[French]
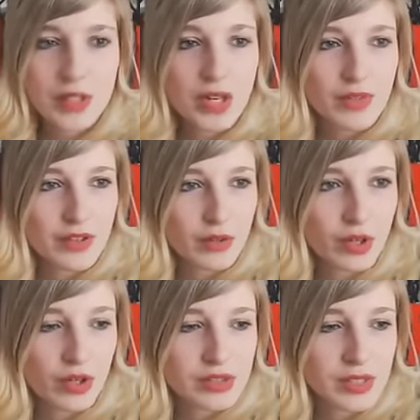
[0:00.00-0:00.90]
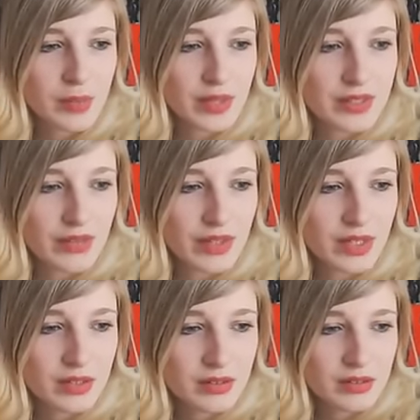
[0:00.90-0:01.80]
fait quoi alors s'il n'est pas allé travailler
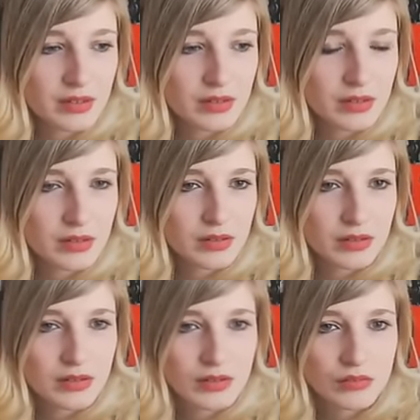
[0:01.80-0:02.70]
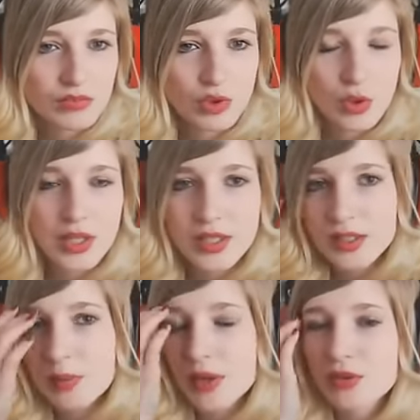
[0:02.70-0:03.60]
Je croyais qu'il était
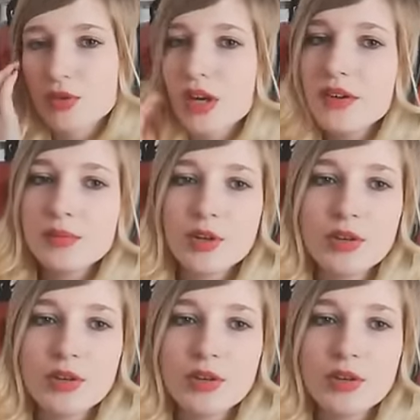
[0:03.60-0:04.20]
parti au travail, moi.